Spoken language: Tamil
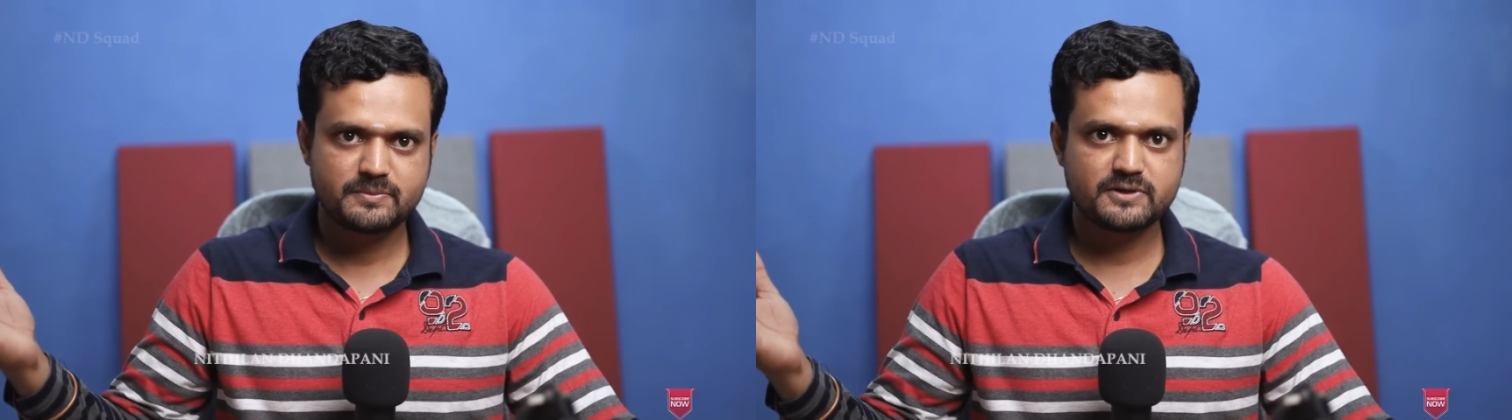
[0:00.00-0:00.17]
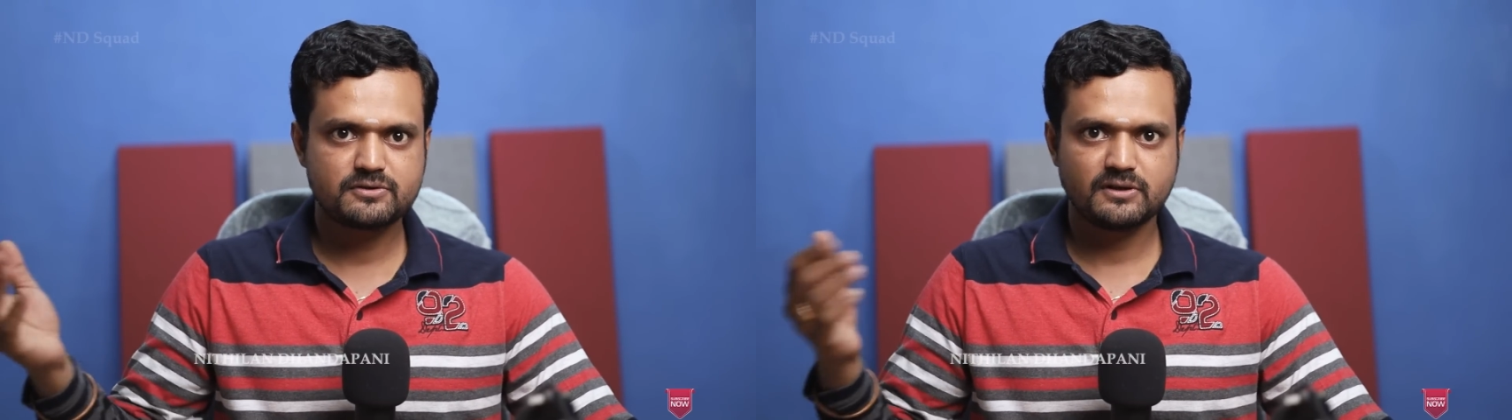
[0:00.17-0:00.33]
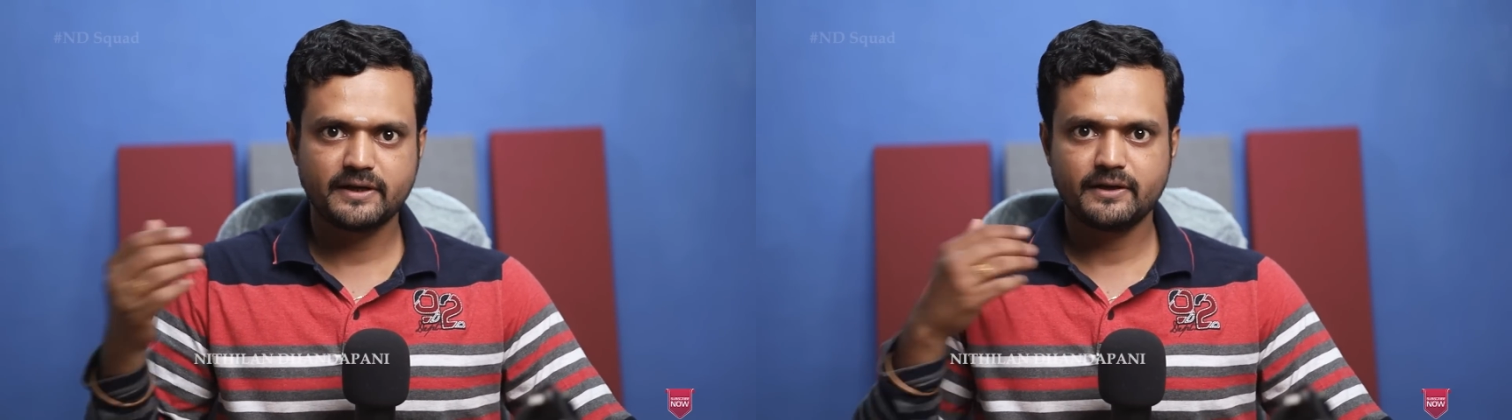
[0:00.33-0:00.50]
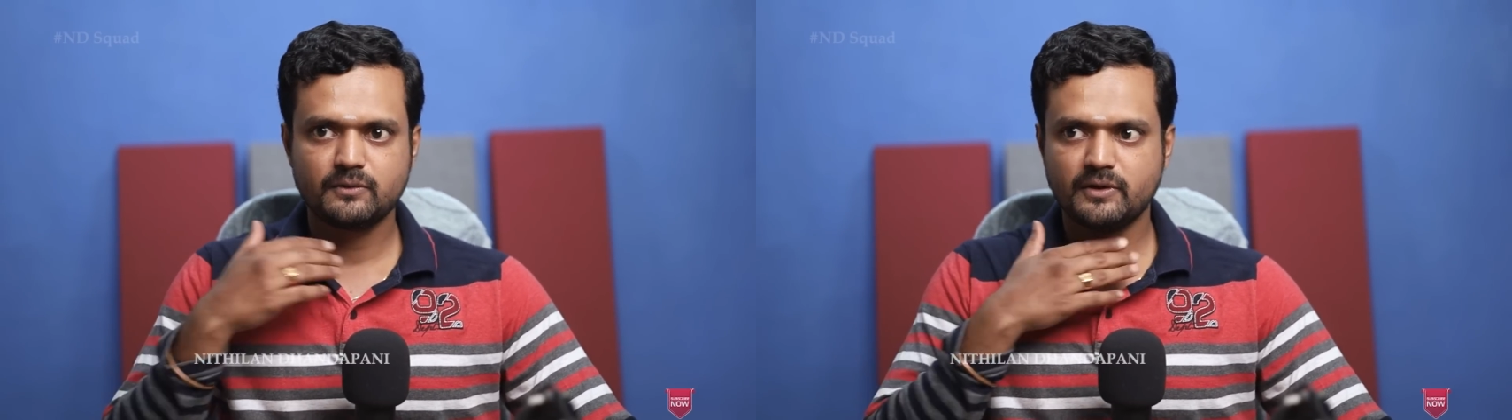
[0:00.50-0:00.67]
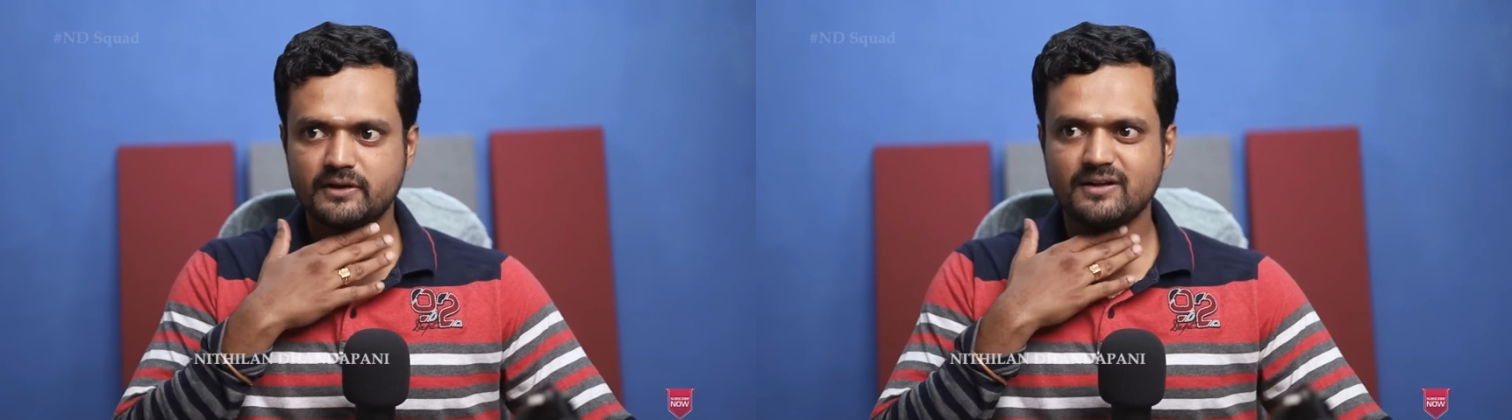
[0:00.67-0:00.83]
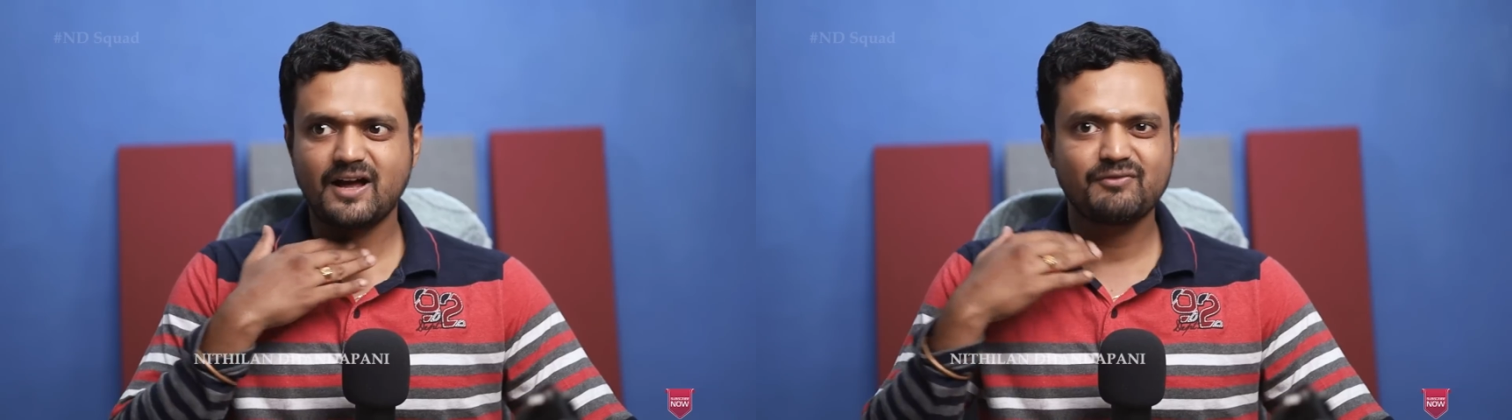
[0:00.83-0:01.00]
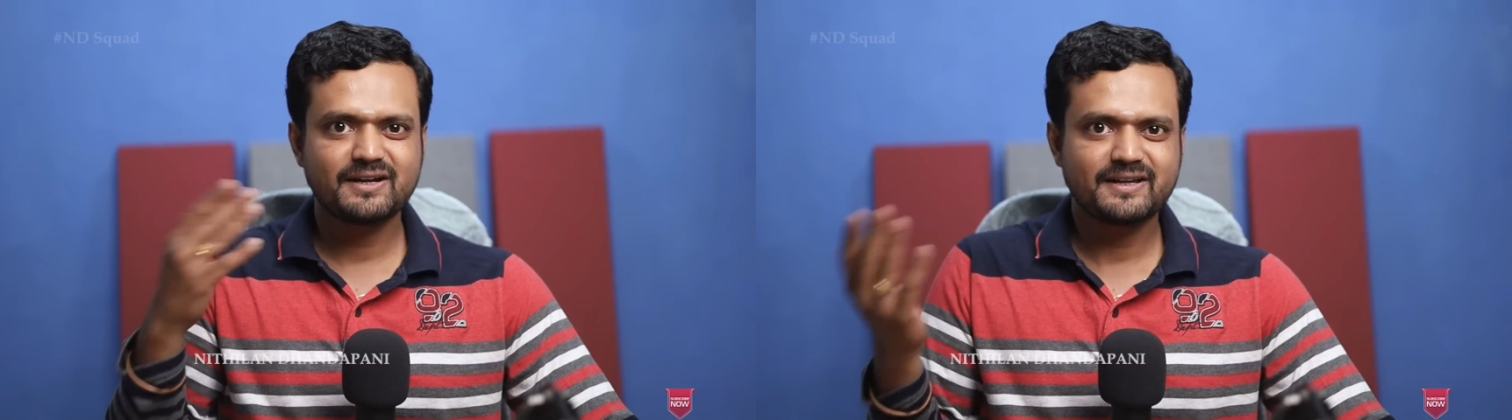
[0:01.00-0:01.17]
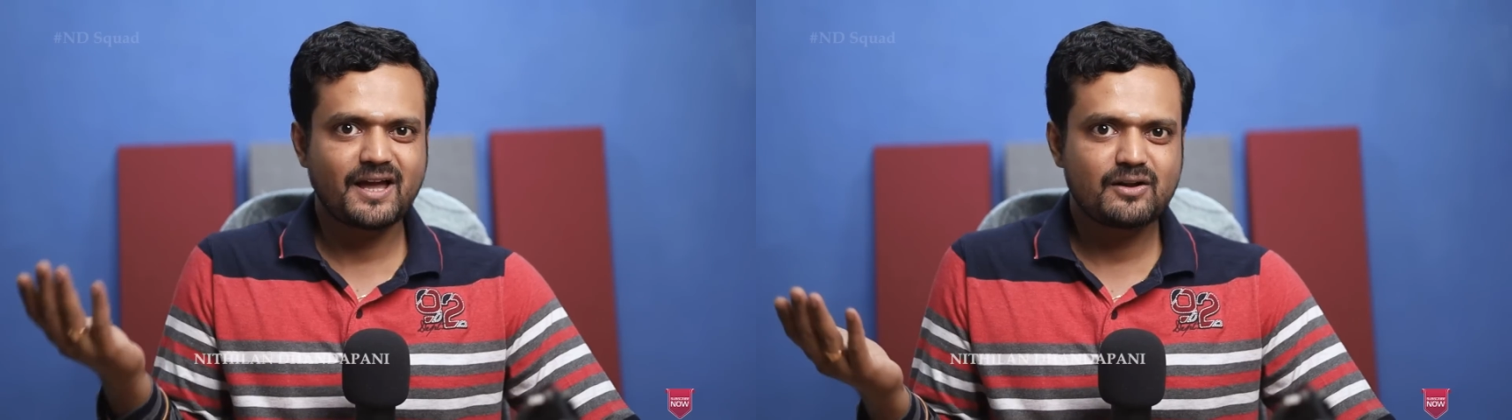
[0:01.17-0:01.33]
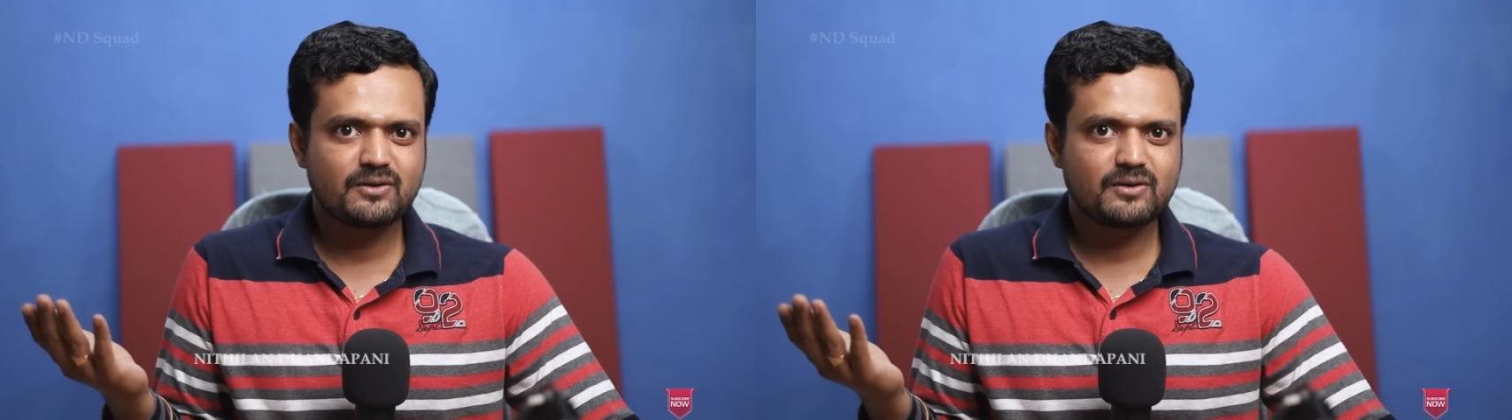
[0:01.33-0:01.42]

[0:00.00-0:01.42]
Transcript: ஸ்பிரிச்சுவல் கைடினுடைய அவங்க